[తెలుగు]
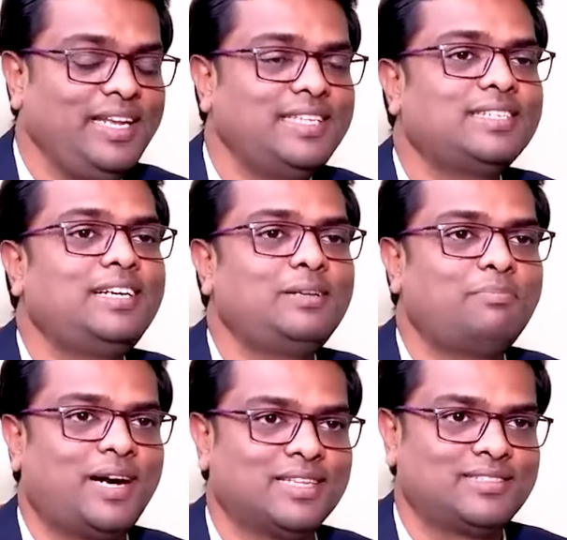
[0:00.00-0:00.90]
రీసెంట్
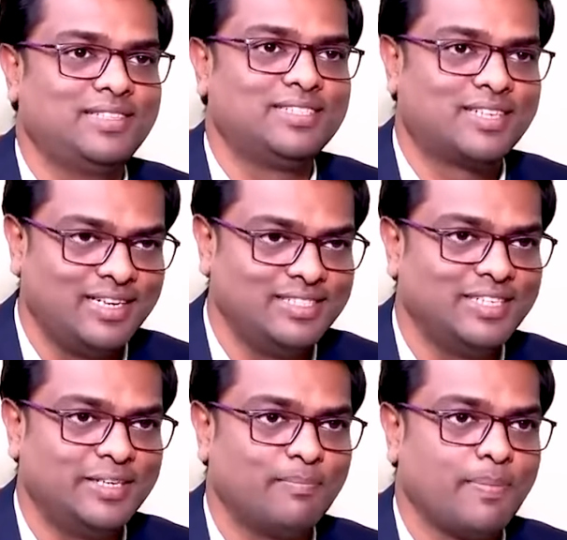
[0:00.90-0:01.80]
పాస్ట్ని స్టడీ
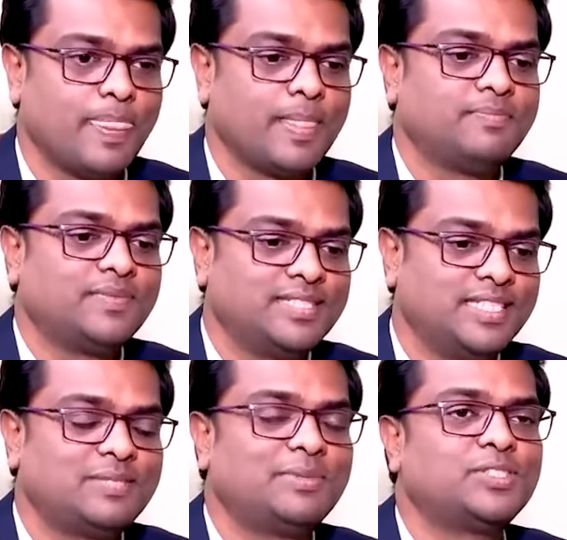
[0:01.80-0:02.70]
చేయడం
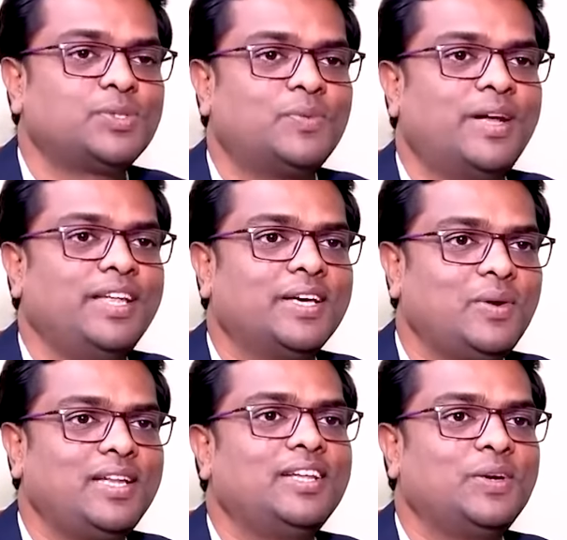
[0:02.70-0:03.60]
సిక్స్ మంత్స్ టు వన్
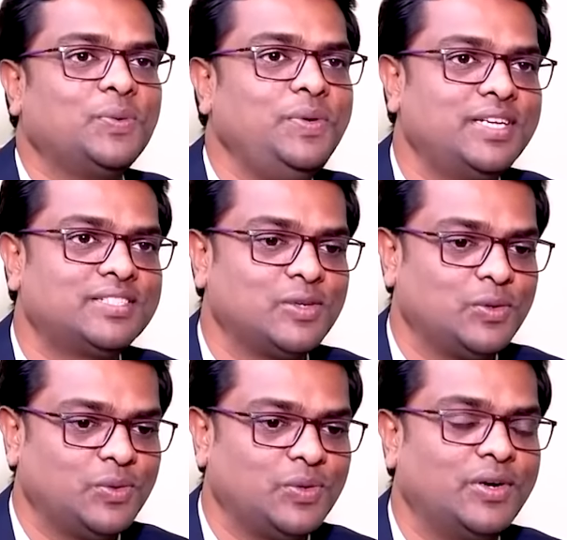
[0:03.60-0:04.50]
ఇయర్ లేదా టూ
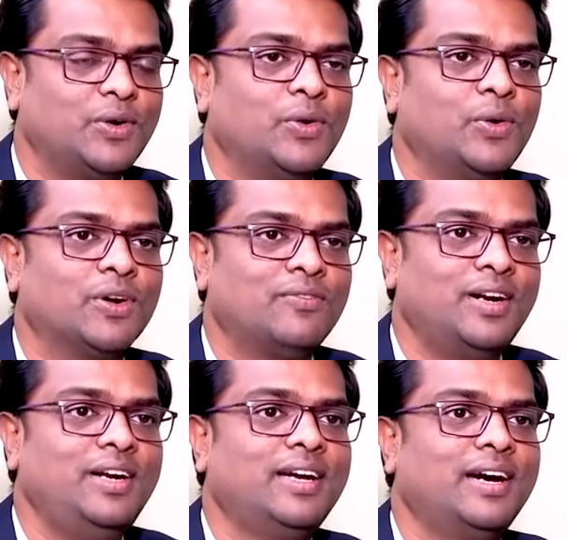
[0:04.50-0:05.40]
ఇయర్స్లో ఒక
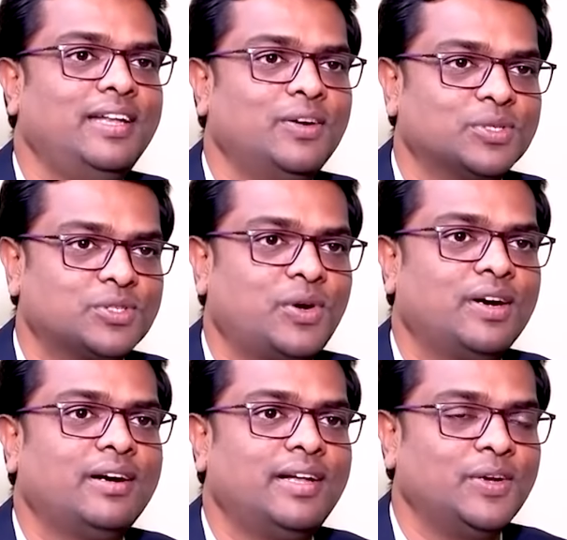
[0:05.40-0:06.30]
ఫండ్ కానీ ఒక
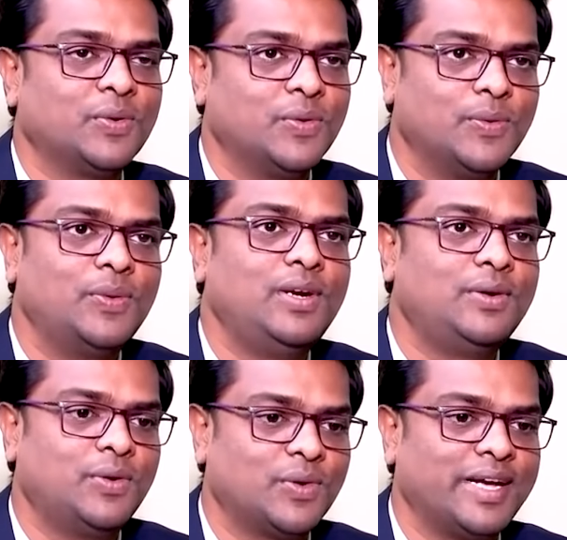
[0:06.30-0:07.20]
స్టాక్ కానీ ఒక గోల్డ్
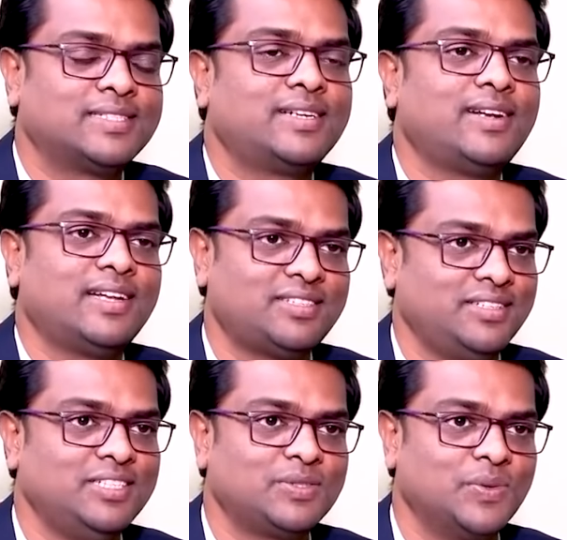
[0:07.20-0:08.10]
ఒక అసెట్
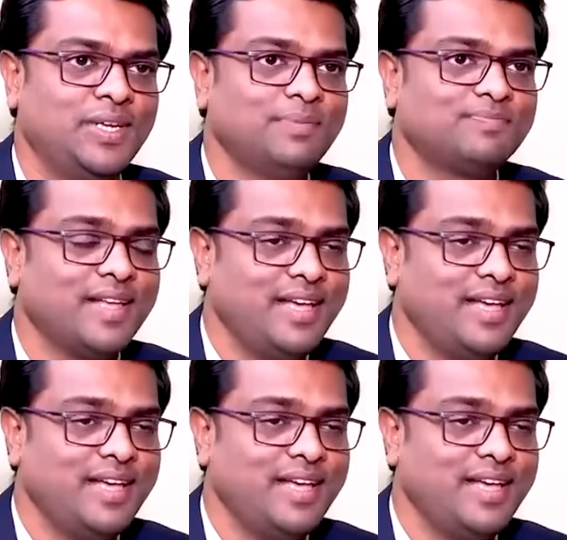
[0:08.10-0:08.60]
క్లాస్ని తీసుకొని